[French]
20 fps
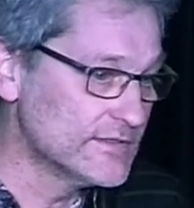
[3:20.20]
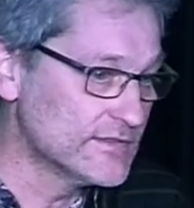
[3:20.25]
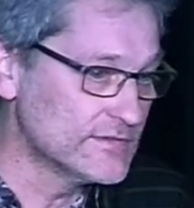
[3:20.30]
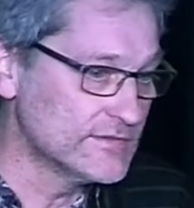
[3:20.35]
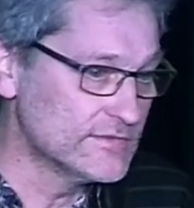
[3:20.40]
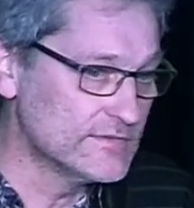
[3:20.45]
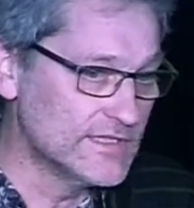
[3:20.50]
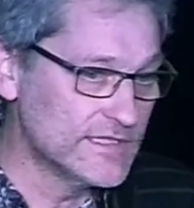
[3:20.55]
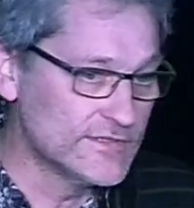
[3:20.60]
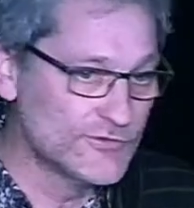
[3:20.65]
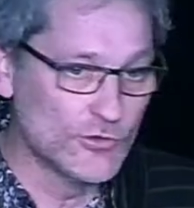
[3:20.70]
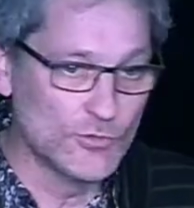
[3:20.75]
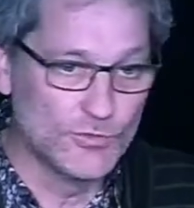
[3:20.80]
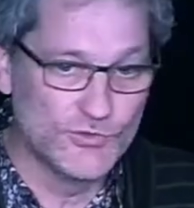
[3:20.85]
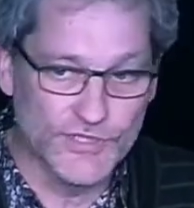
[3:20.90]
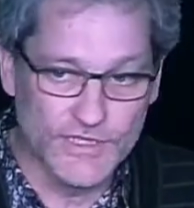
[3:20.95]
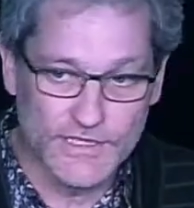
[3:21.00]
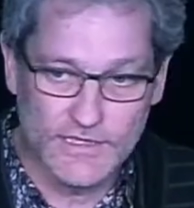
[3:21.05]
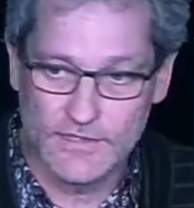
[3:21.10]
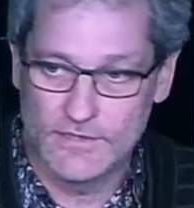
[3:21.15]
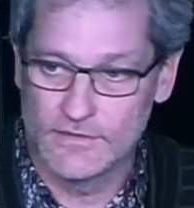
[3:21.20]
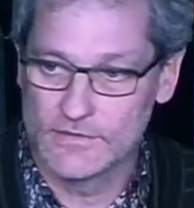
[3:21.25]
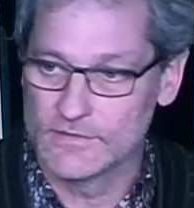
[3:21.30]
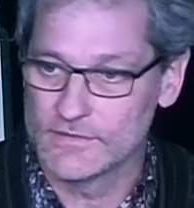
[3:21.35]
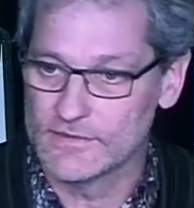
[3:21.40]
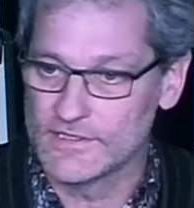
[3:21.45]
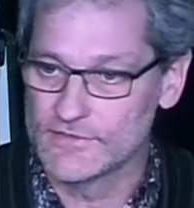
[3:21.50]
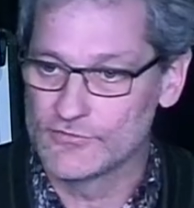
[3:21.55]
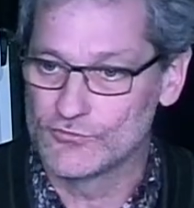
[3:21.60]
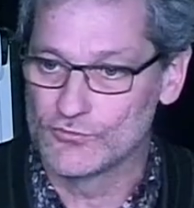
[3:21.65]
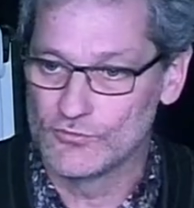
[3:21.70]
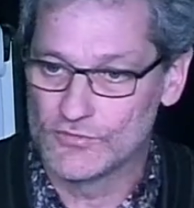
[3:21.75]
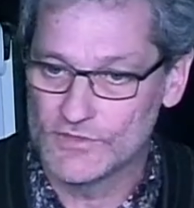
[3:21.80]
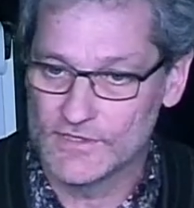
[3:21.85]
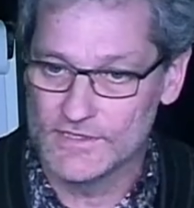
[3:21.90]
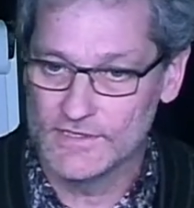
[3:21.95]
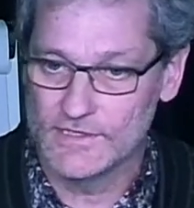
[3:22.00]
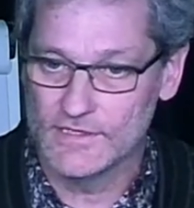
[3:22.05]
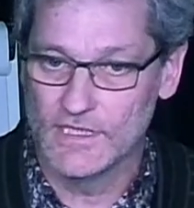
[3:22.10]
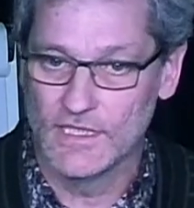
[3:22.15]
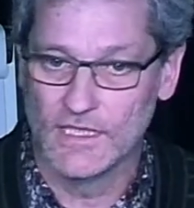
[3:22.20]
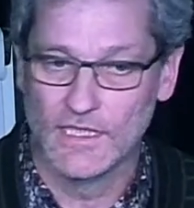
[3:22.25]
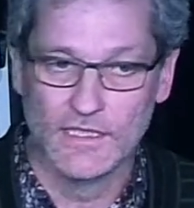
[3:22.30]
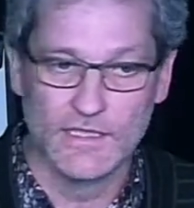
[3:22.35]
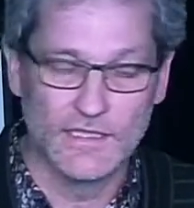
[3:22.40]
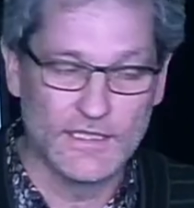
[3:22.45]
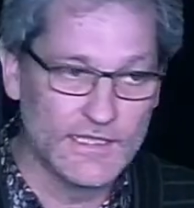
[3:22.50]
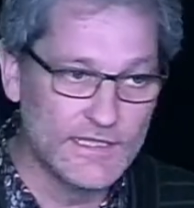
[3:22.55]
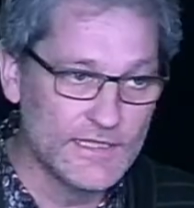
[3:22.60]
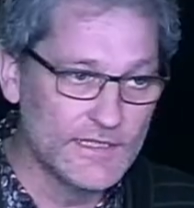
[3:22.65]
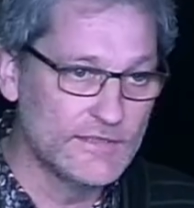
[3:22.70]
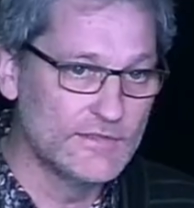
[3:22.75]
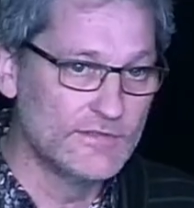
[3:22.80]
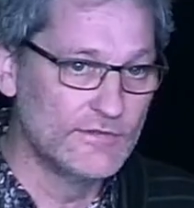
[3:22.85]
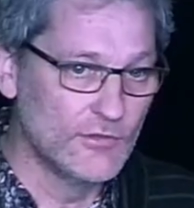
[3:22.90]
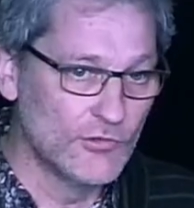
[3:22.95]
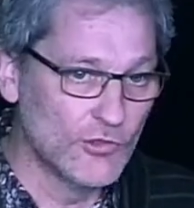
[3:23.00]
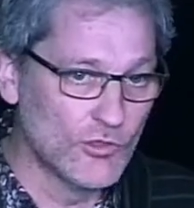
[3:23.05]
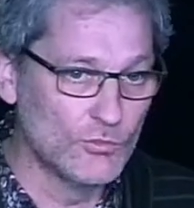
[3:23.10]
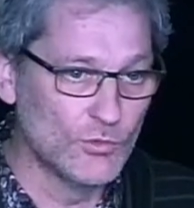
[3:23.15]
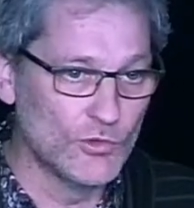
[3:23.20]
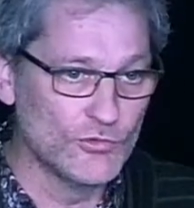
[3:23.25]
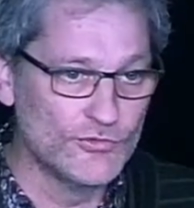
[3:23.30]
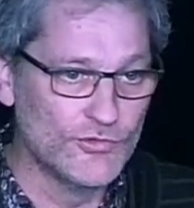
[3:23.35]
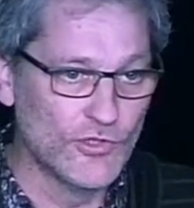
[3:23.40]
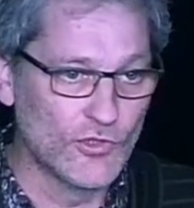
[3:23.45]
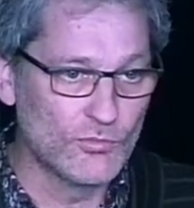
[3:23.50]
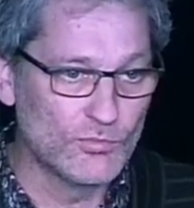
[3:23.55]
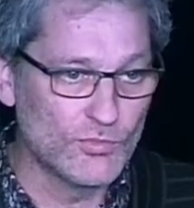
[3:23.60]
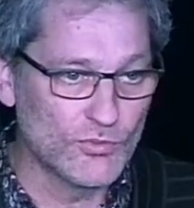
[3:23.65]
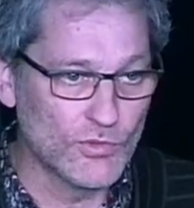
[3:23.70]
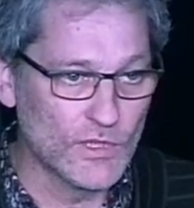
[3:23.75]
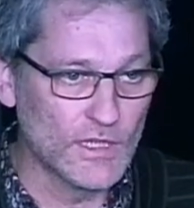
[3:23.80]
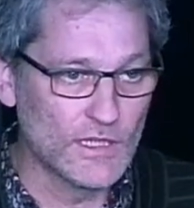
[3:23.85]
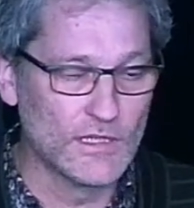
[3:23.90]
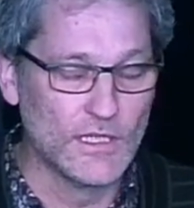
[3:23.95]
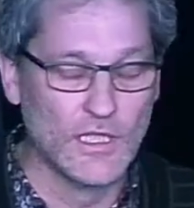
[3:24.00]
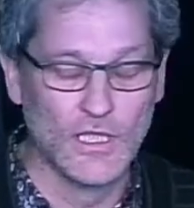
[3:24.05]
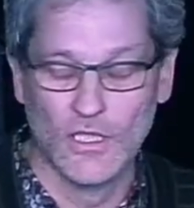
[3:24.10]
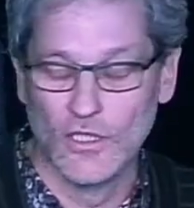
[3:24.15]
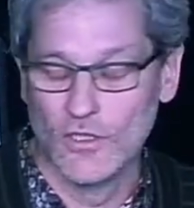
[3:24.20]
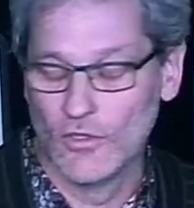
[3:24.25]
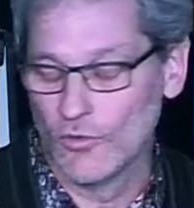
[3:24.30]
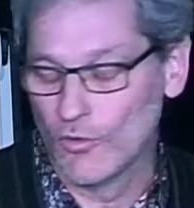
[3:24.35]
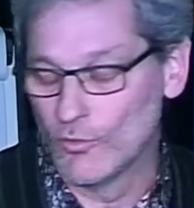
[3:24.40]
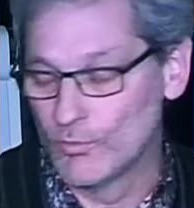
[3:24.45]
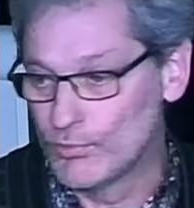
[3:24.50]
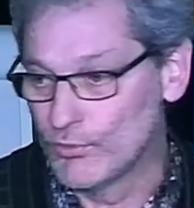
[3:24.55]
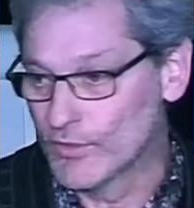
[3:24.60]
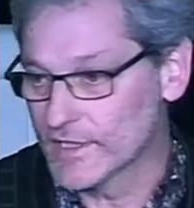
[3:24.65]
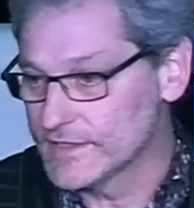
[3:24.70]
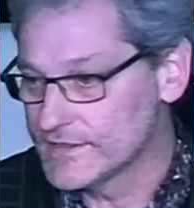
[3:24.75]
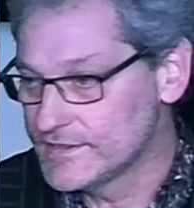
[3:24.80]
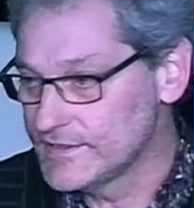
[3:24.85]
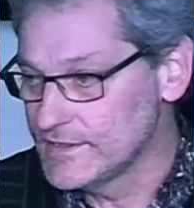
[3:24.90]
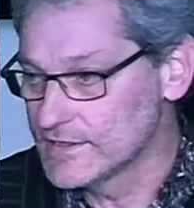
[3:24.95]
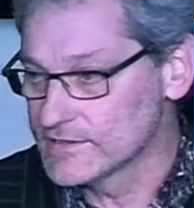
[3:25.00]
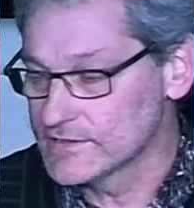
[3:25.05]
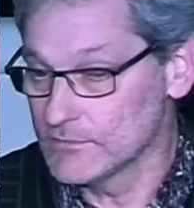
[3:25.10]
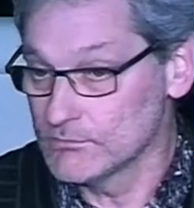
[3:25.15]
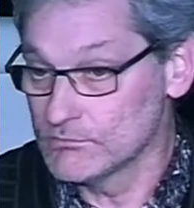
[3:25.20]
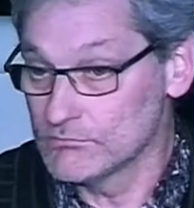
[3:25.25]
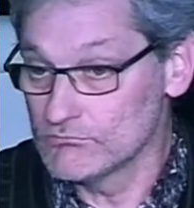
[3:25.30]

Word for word: des objets, des outils et de leur mode d'emploi, on pourrait dire, ce